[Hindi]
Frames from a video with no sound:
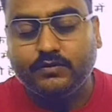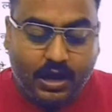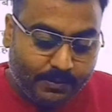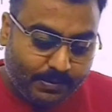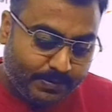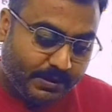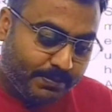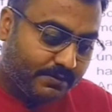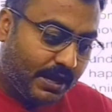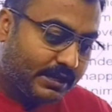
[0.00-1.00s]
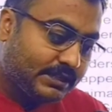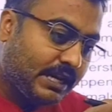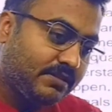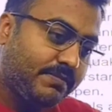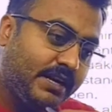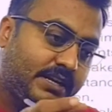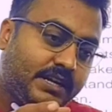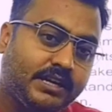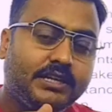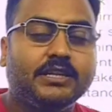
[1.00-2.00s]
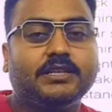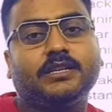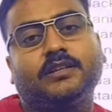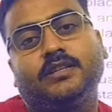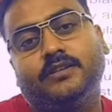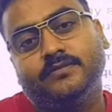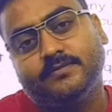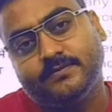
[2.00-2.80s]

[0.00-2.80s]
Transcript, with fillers: वो आप अपने परिवार के साथ बैठ के नहीं दे सकते